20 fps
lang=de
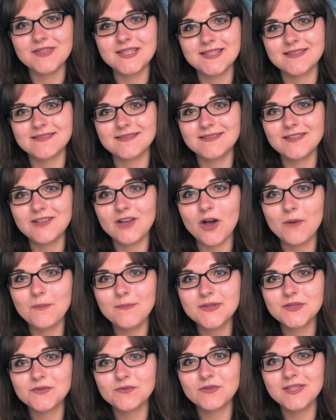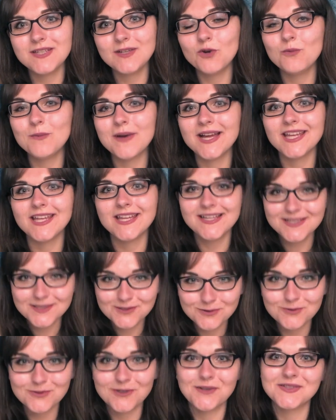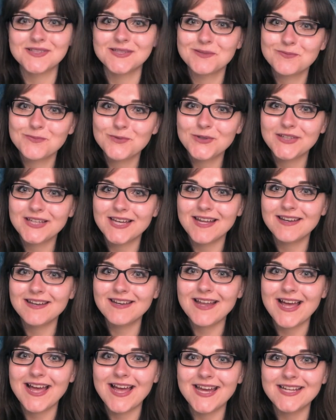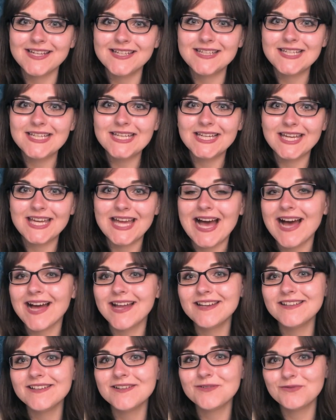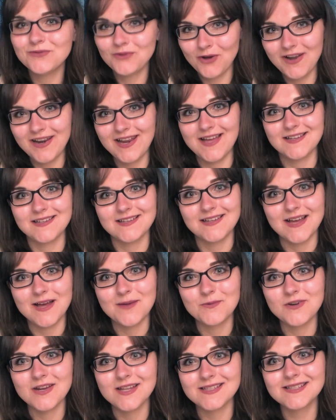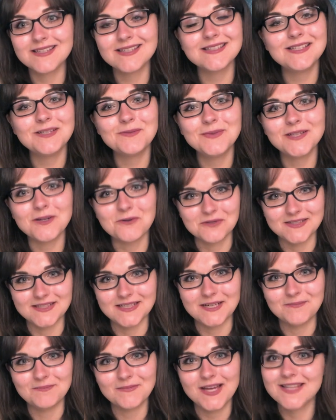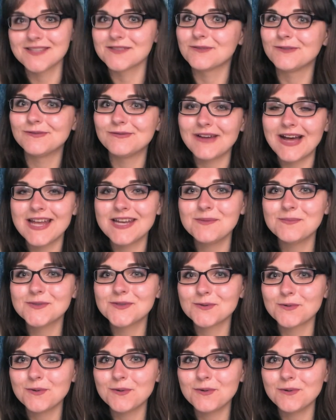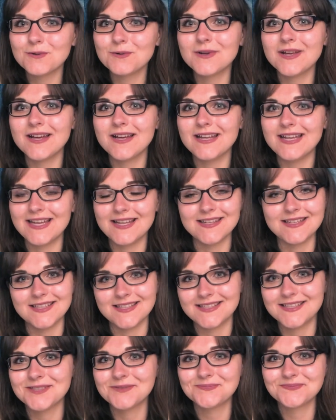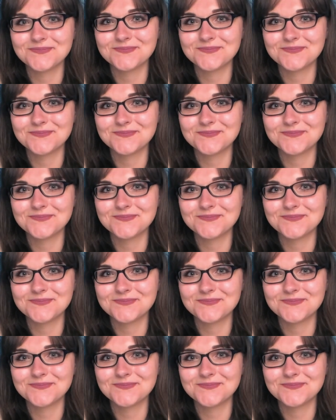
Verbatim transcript: wissen, ob es für die Oma Hiltrud aus den Büchern eine reale Vorlage gab. Und das interessiert mich auch sehr. Also war dem so oder eher nicht?